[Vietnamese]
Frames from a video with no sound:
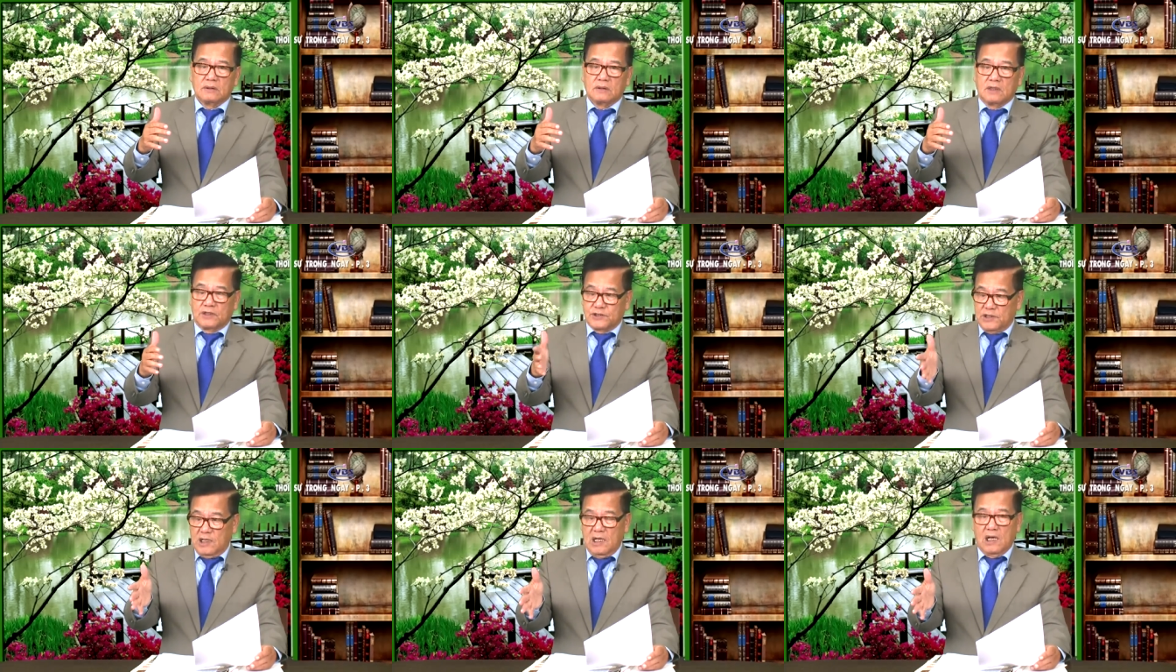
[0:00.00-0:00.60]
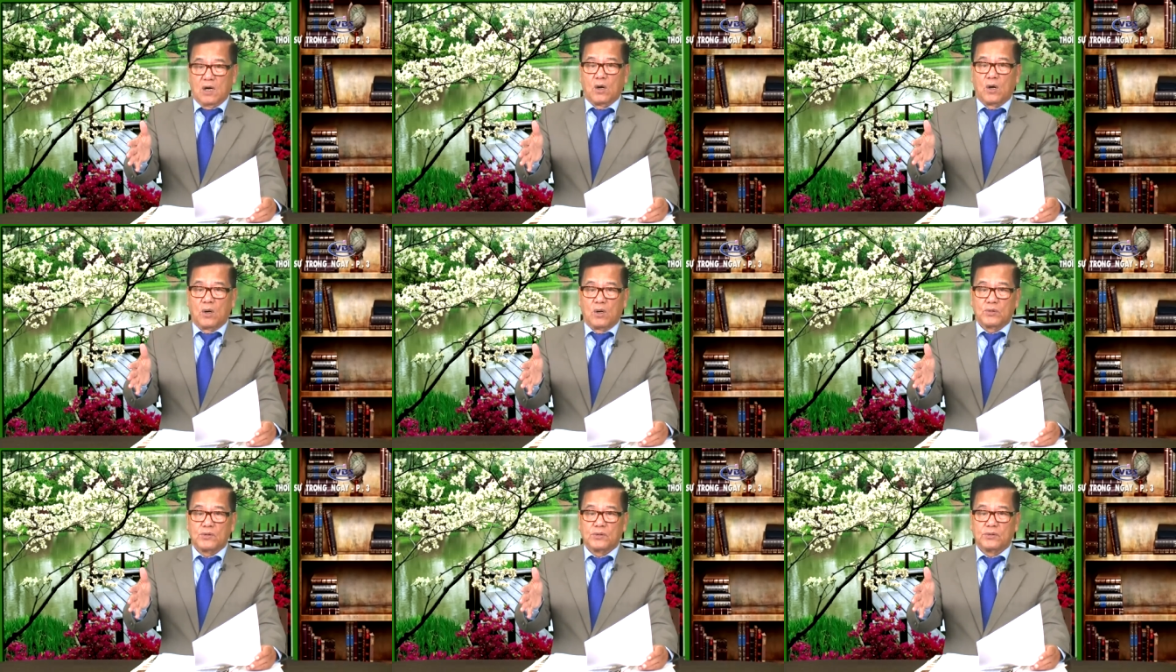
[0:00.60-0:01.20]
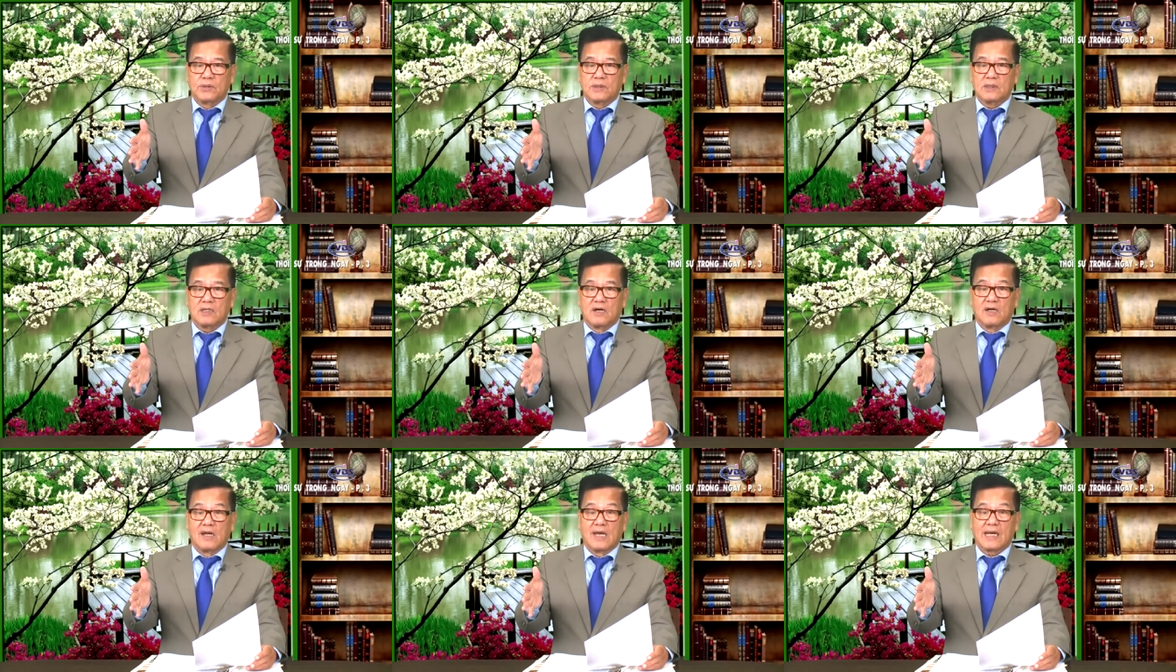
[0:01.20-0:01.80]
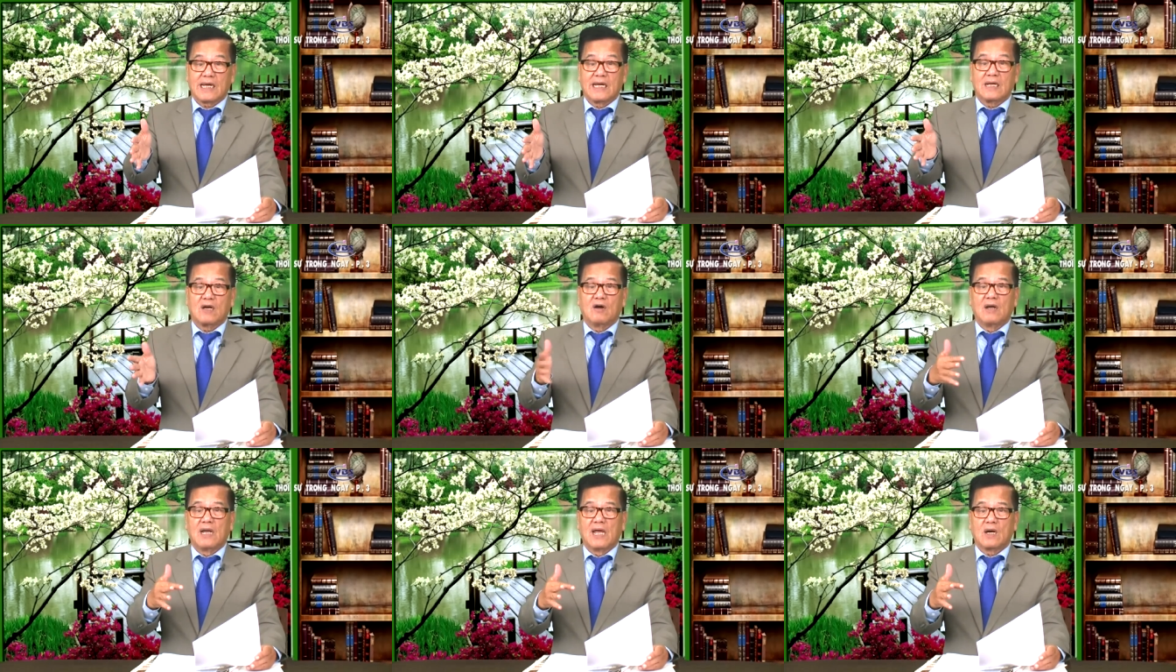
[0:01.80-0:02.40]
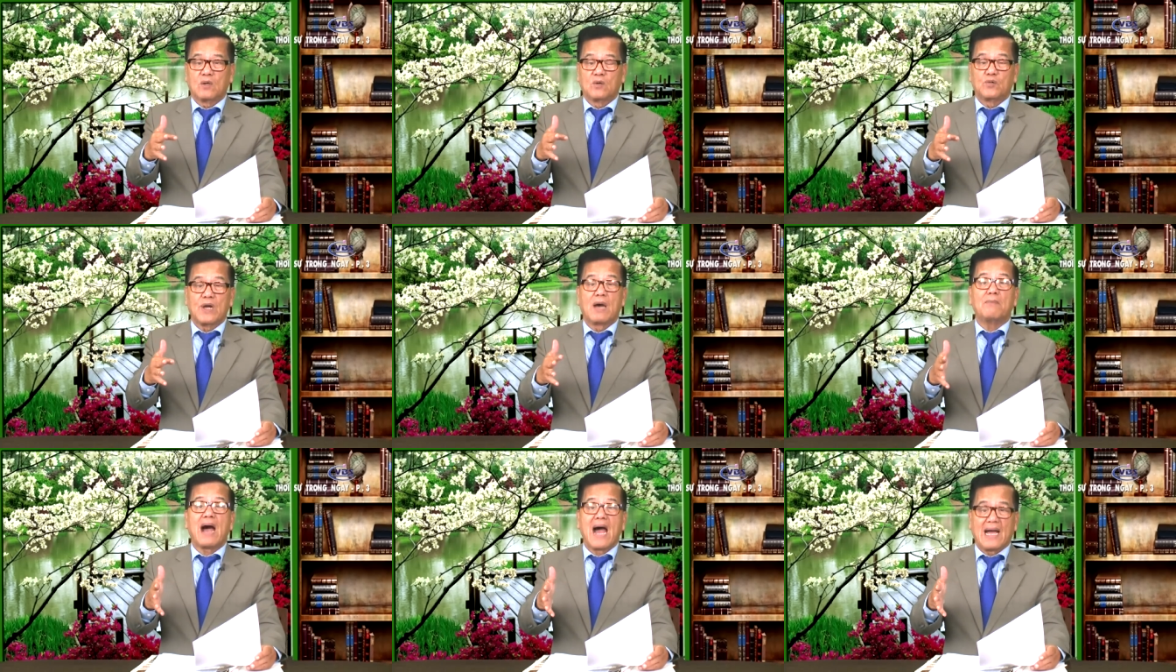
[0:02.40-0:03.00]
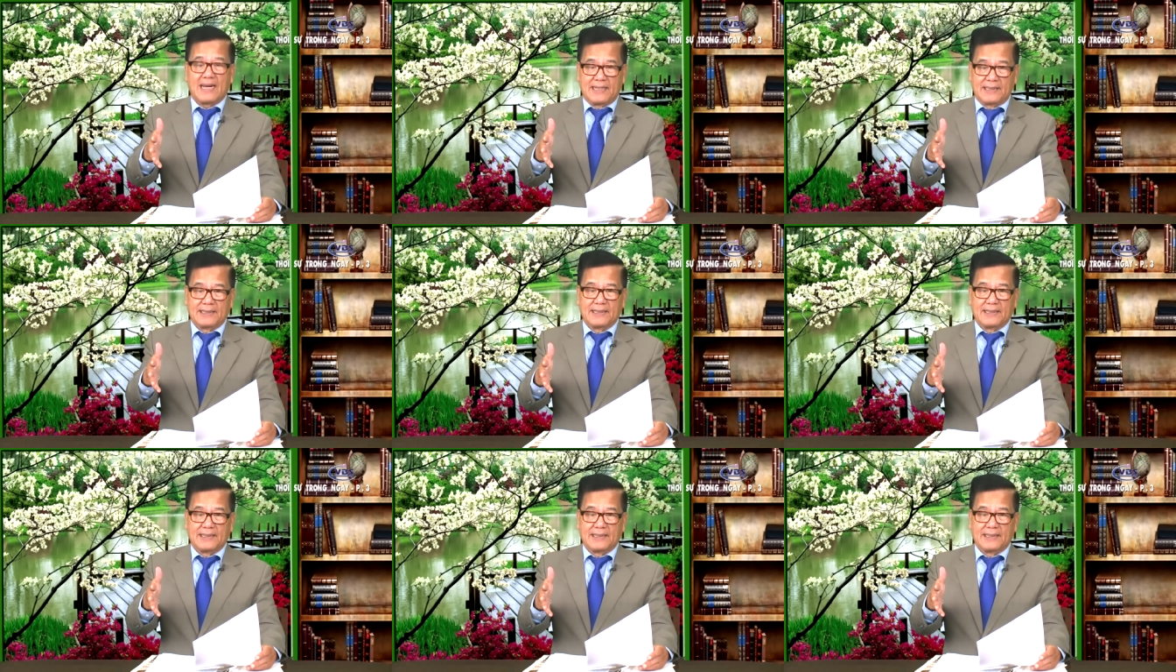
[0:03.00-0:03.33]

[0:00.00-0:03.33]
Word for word: ở dưới là hố núi, gọi là cái gọi là khu đá mài.